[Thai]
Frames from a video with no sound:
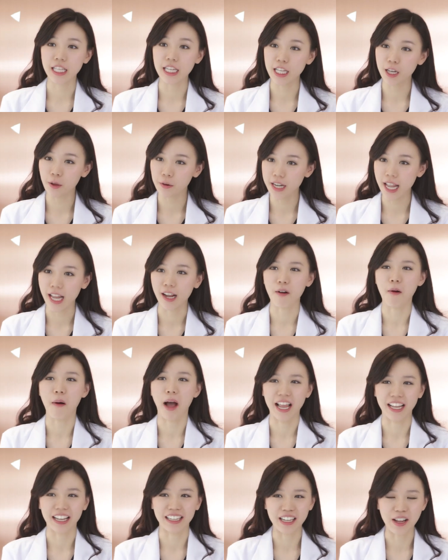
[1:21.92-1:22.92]
ทีนี้เราเด็กก
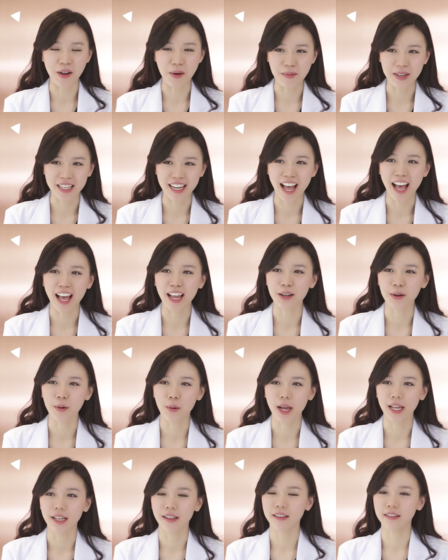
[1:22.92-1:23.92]
ว่าอย่างเดียวไม่ได้
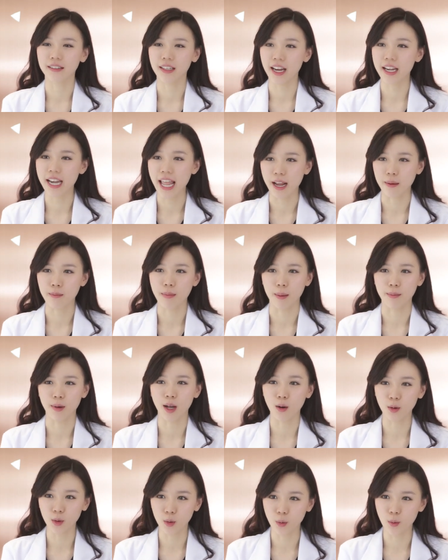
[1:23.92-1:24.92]
ด้วยคือถ้าเด็กแบบ
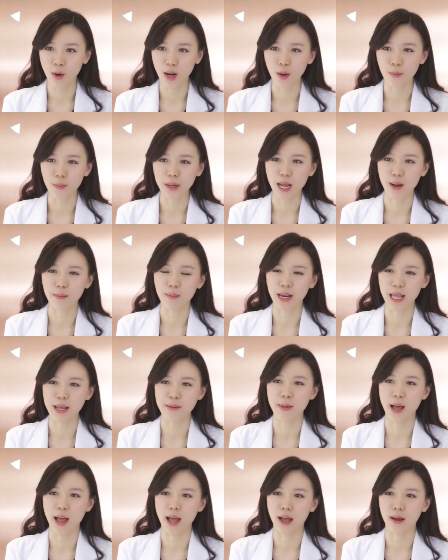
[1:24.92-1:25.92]
เขารู้ว่าเราไปทำอะไร
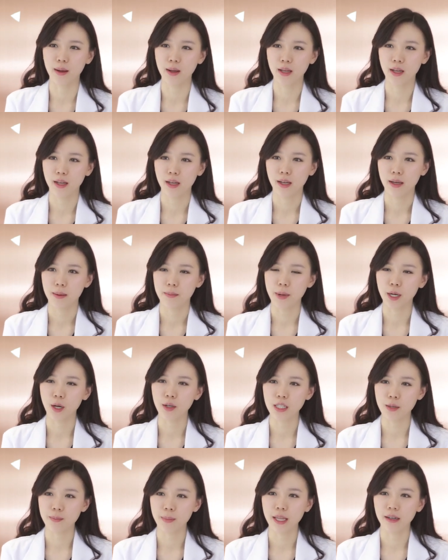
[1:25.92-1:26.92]
มามัน
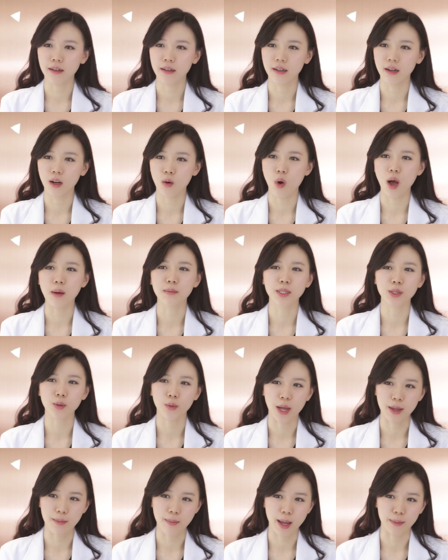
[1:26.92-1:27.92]
ก็จะเป็นความส
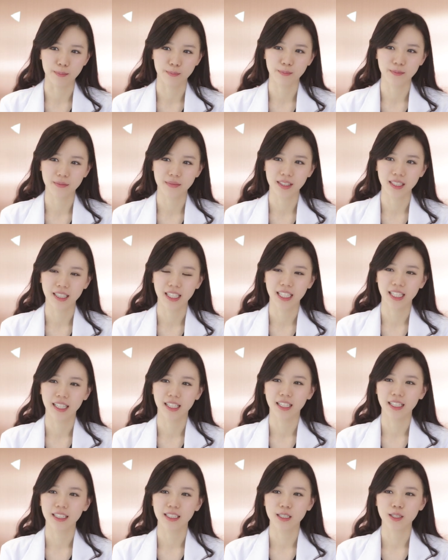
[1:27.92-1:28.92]
วย
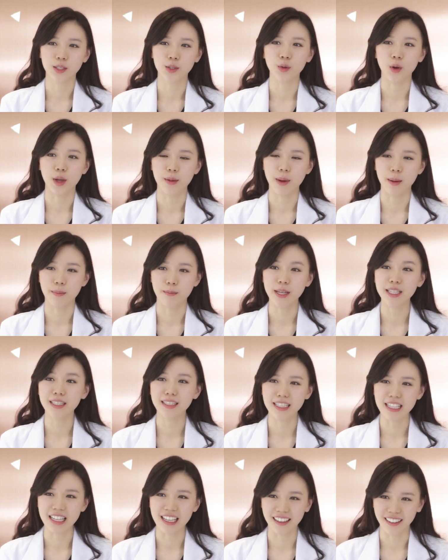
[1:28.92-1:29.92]
แบบไม่
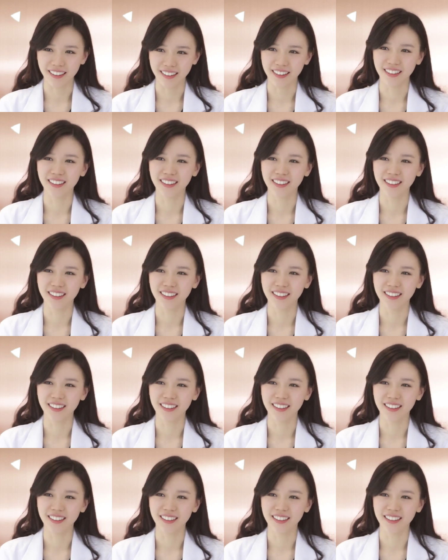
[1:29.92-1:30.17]
จริง